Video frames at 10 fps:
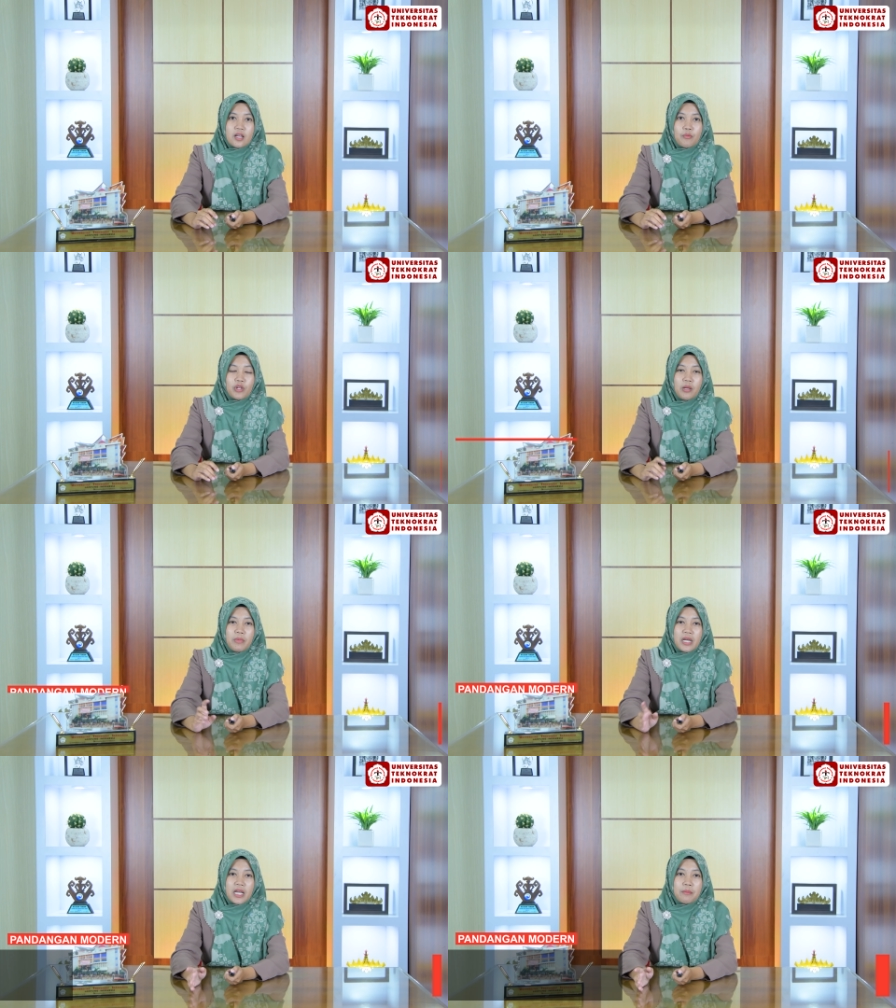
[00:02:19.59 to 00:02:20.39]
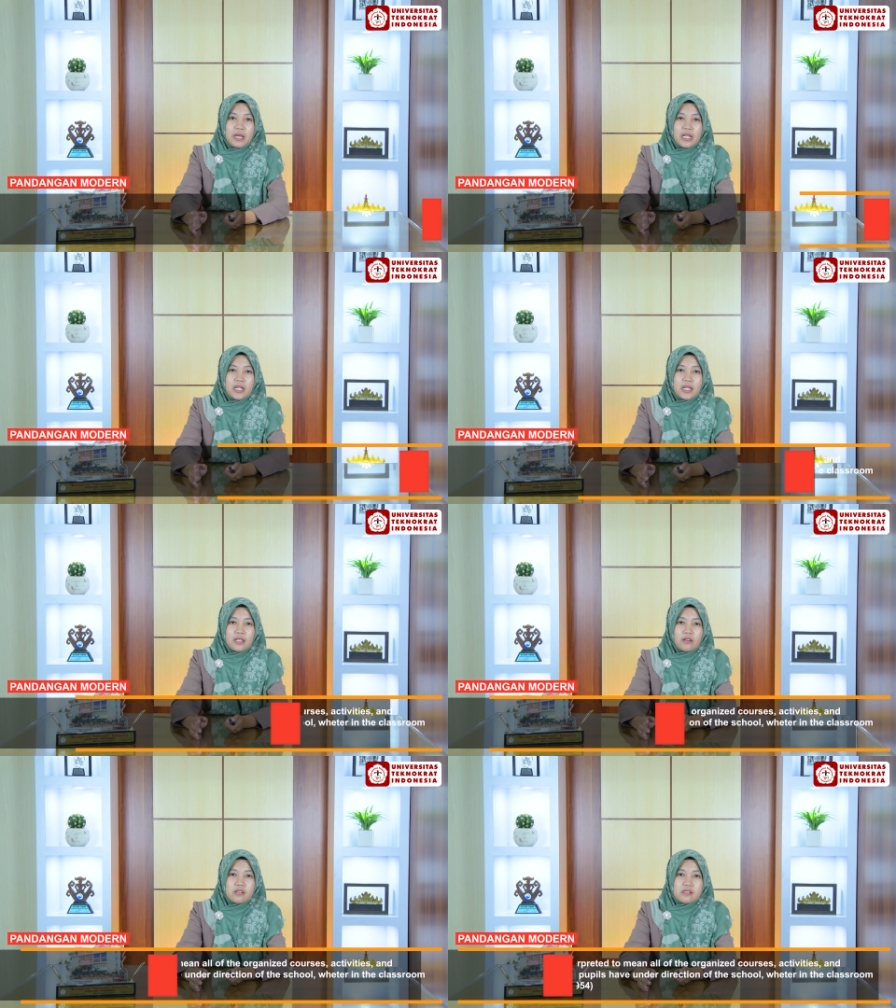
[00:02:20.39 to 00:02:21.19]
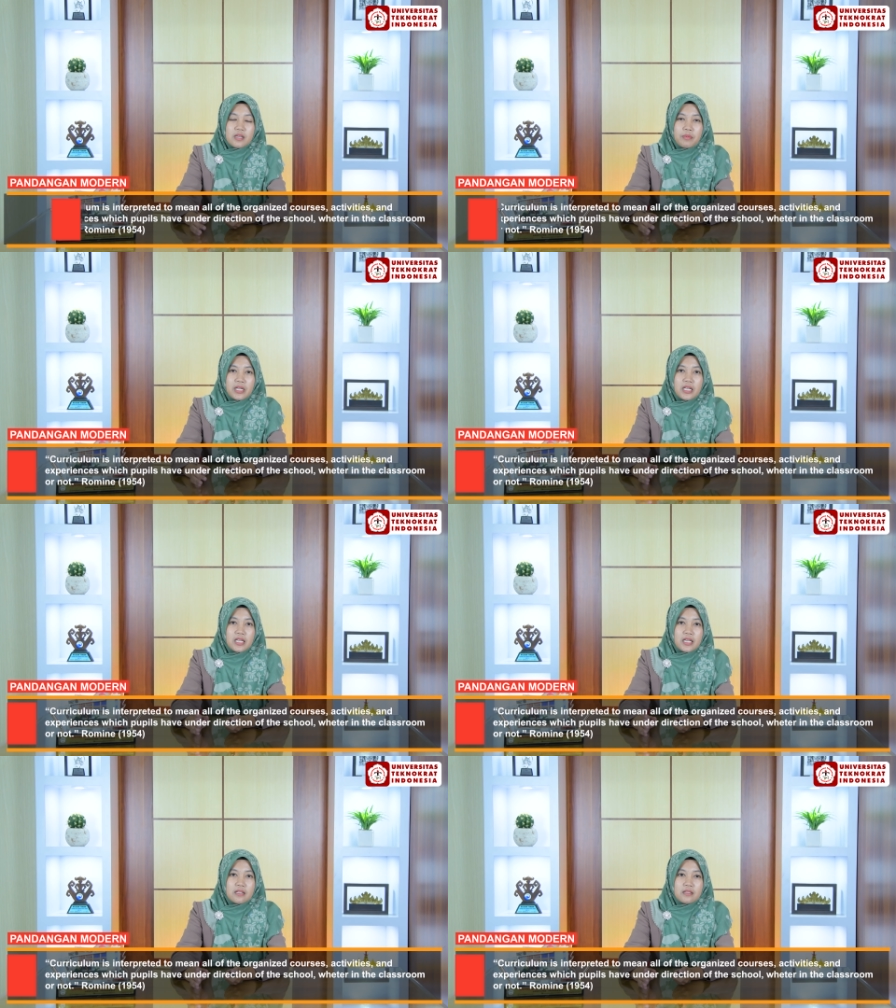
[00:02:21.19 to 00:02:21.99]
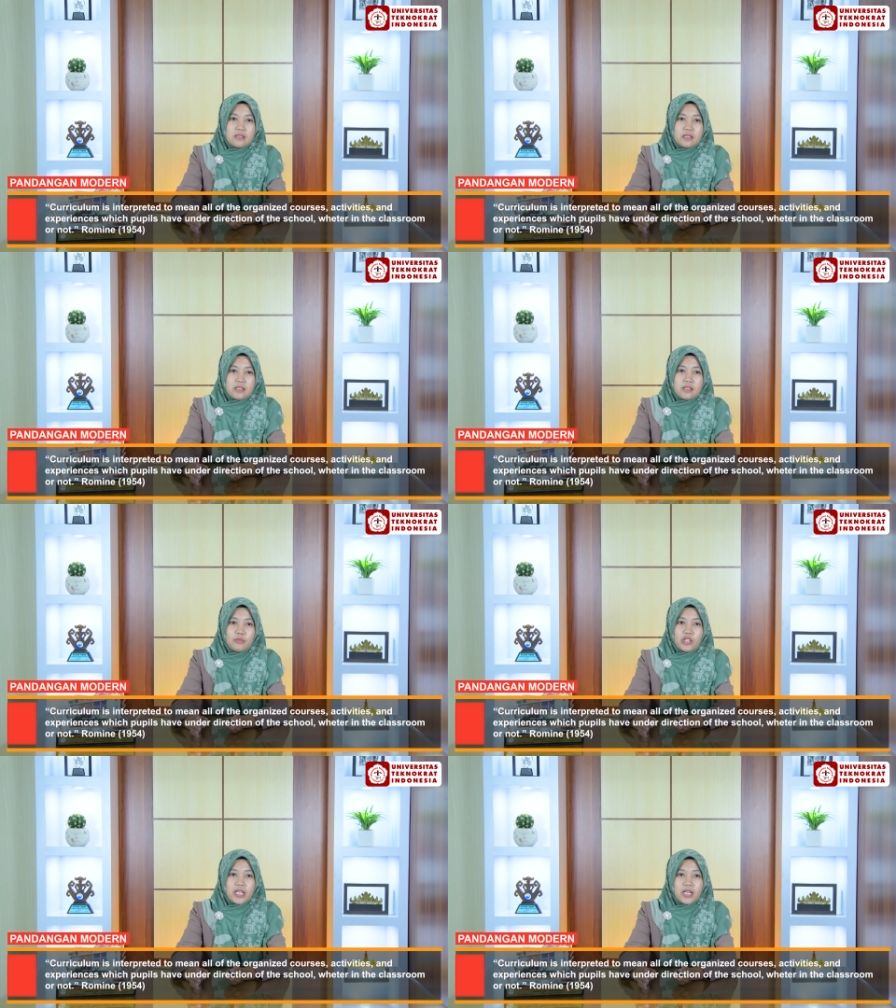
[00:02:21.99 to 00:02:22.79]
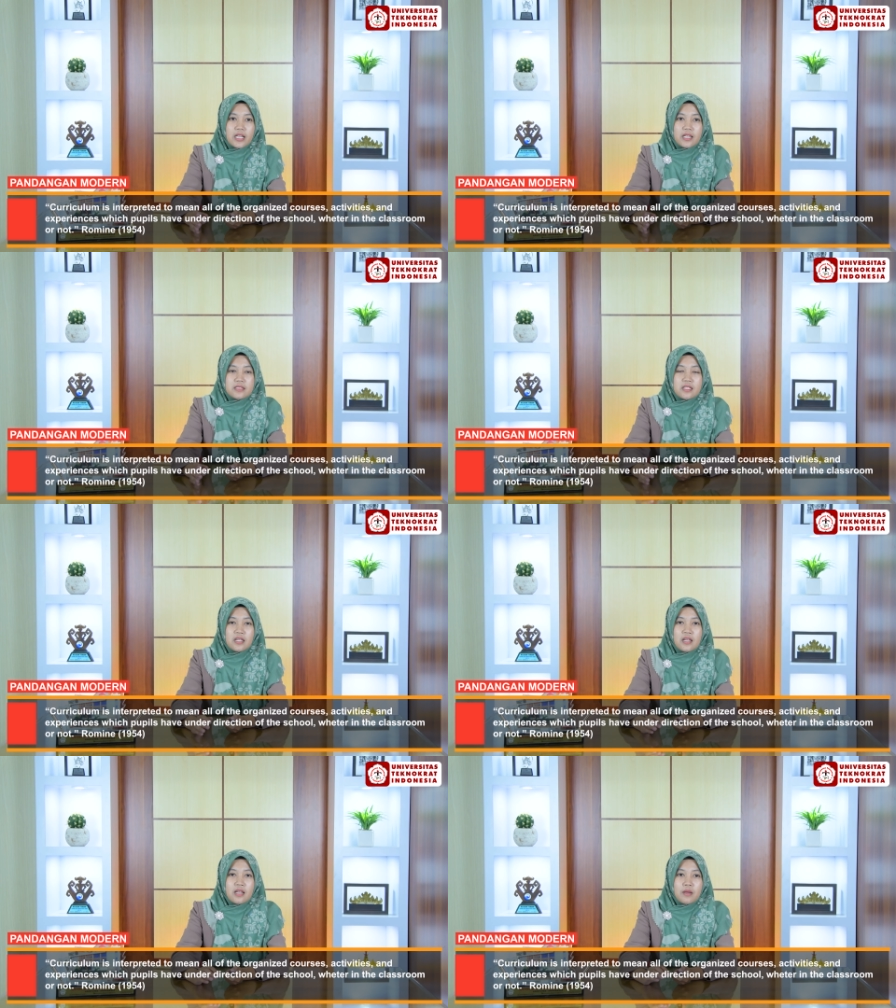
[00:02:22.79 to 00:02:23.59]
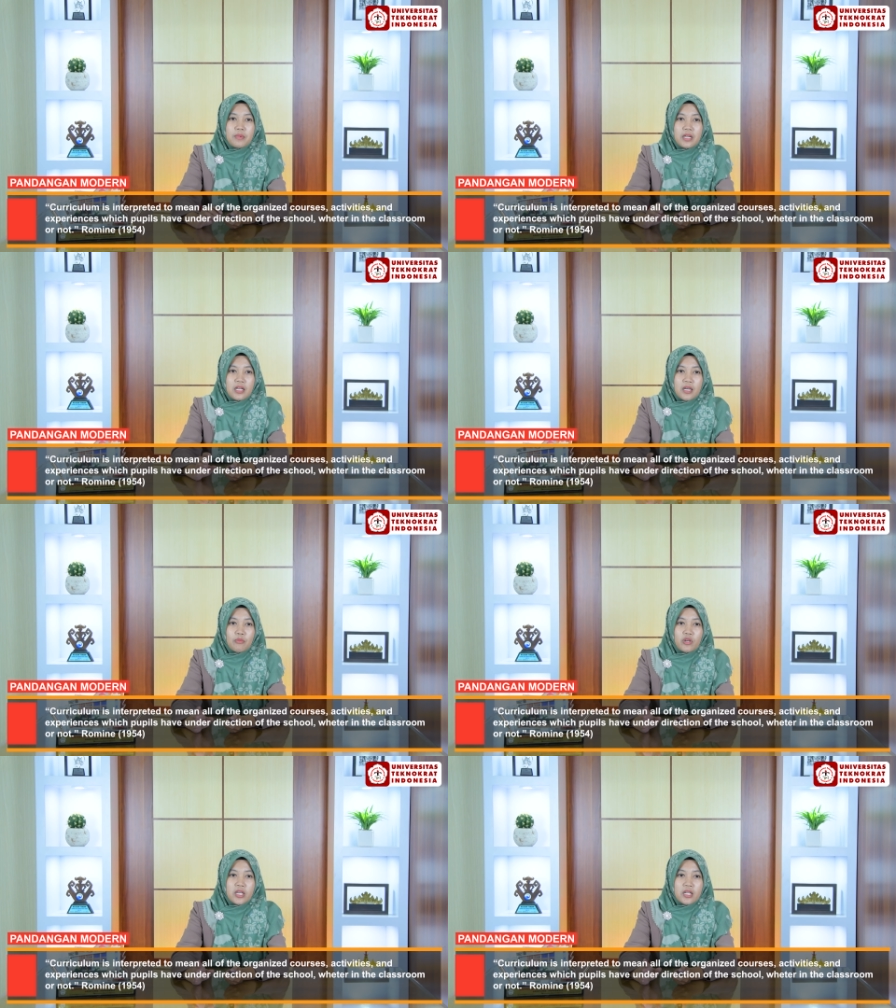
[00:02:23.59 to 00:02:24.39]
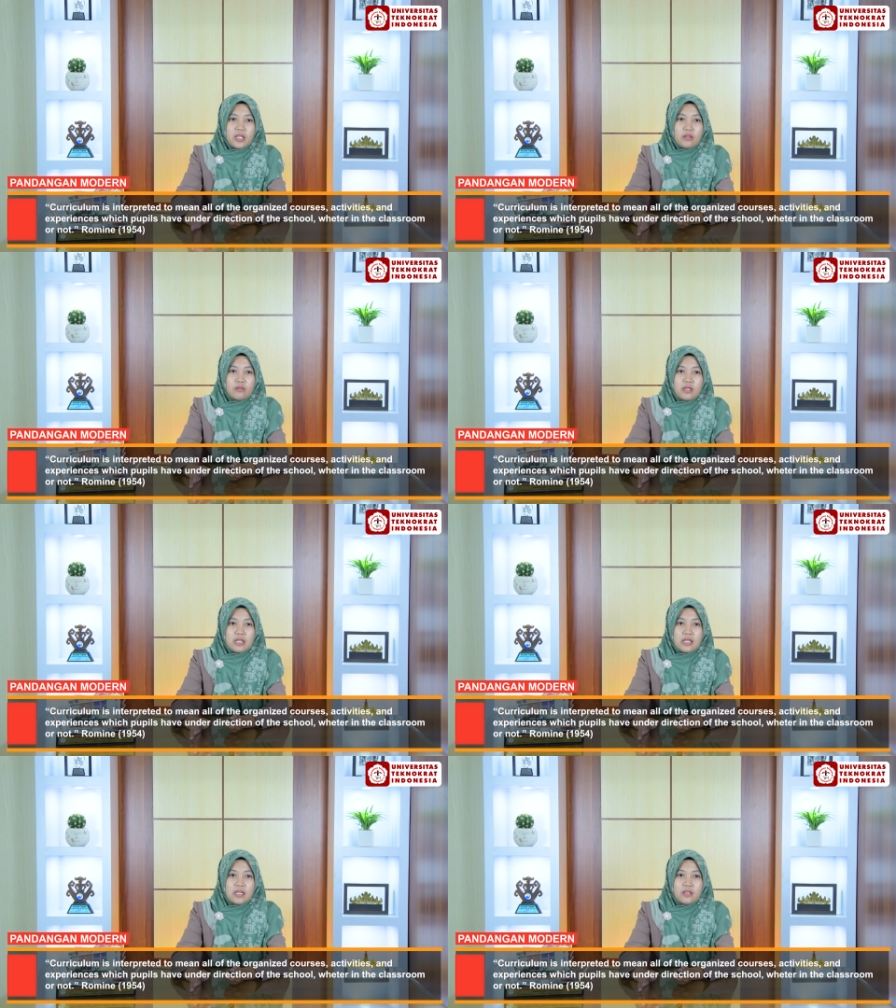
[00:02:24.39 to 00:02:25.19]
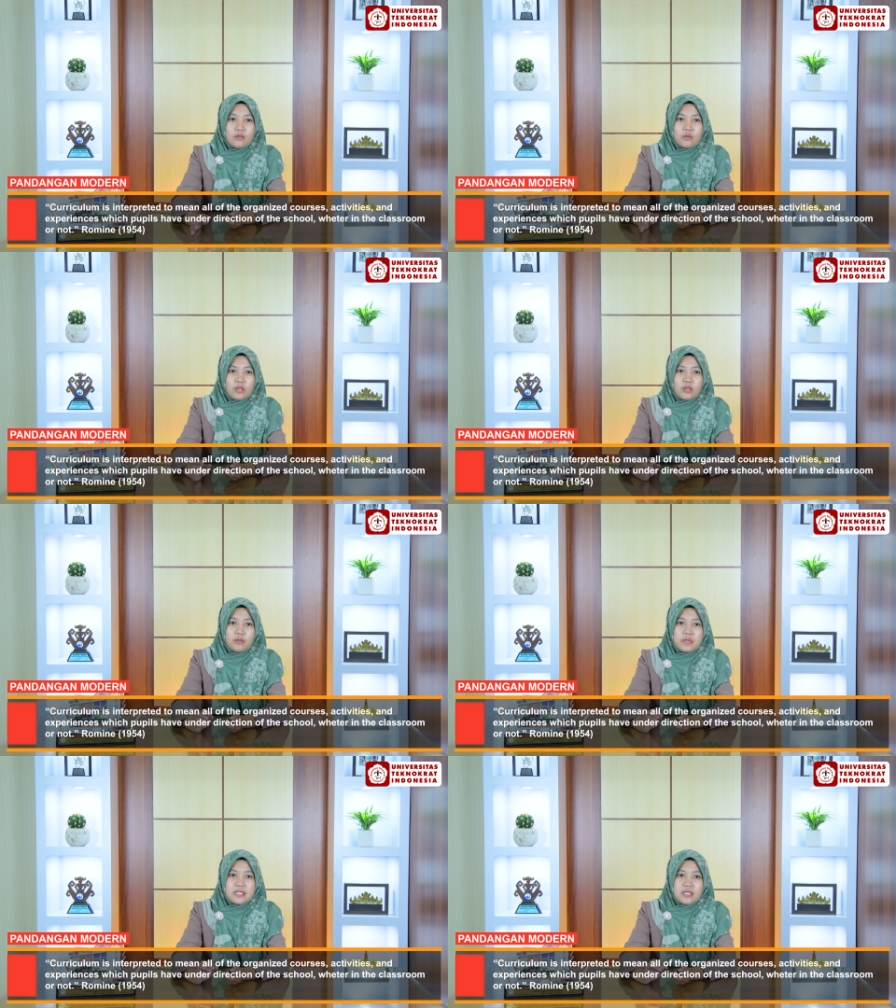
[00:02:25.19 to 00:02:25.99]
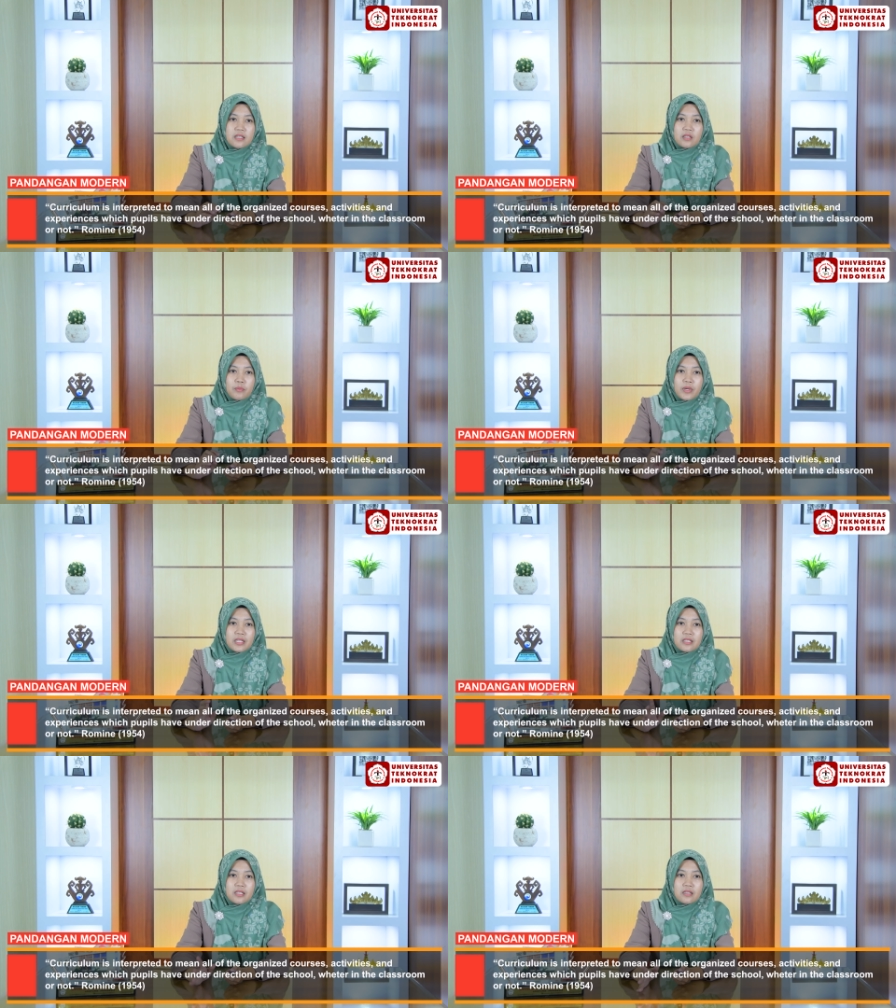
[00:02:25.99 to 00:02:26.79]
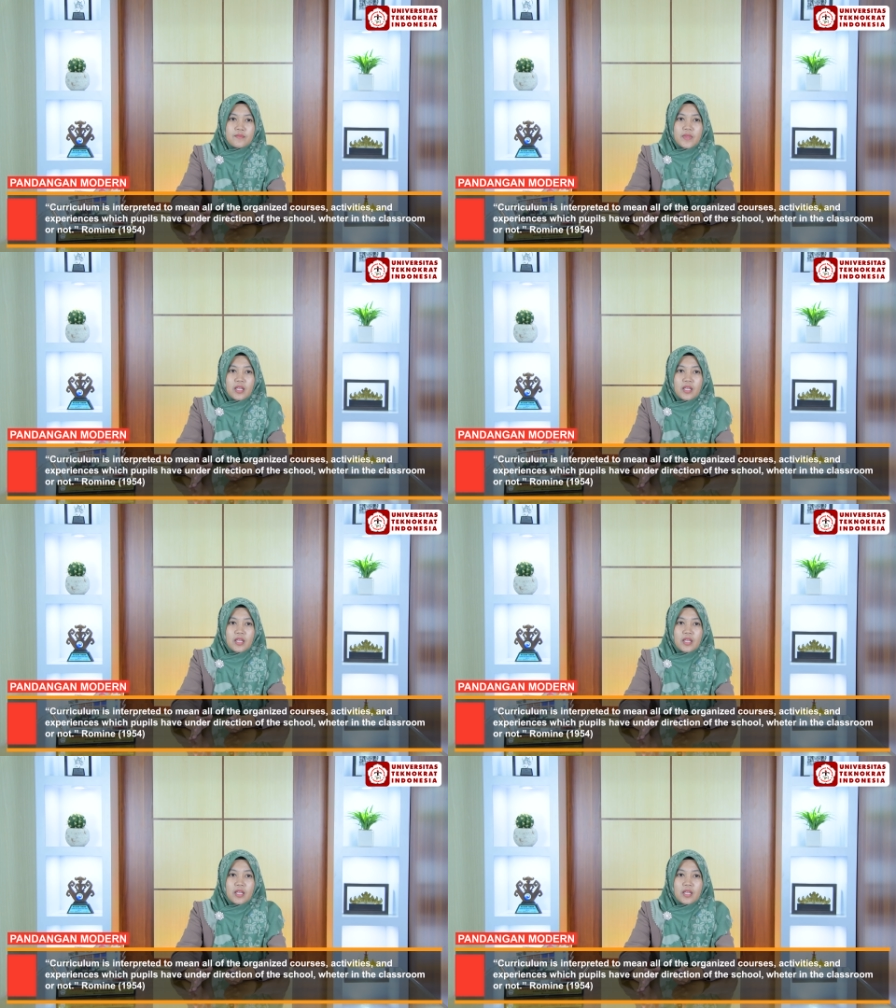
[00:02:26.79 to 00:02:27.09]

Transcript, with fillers: Kemudian bagaimana dengan konsep pendidikan eh, modern ya? Jadi pendidikan modern itu adalah kurikulum is interpreted